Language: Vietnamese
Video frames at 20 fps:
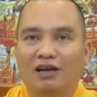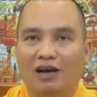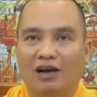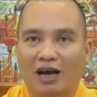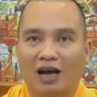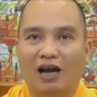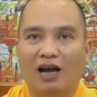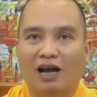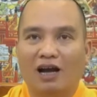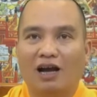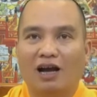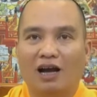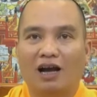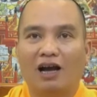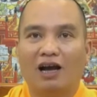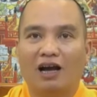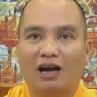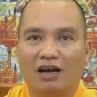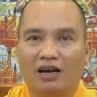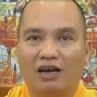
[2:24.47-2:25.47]
à
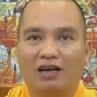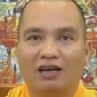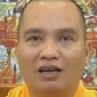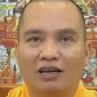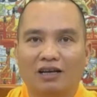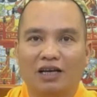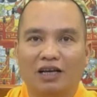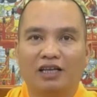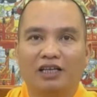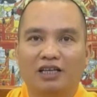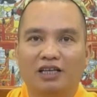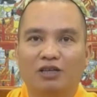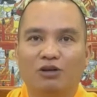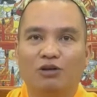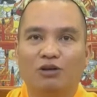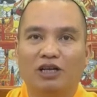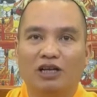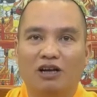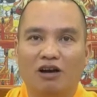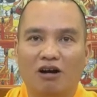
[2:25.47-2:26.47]
à hình như
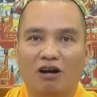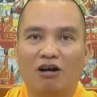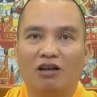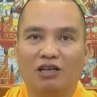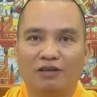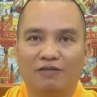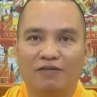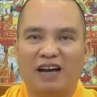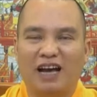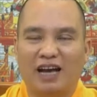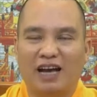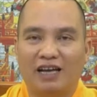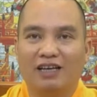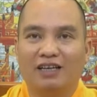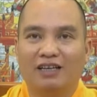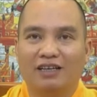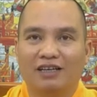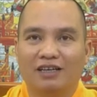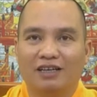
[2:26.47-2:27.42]
tôi thấy có thì phải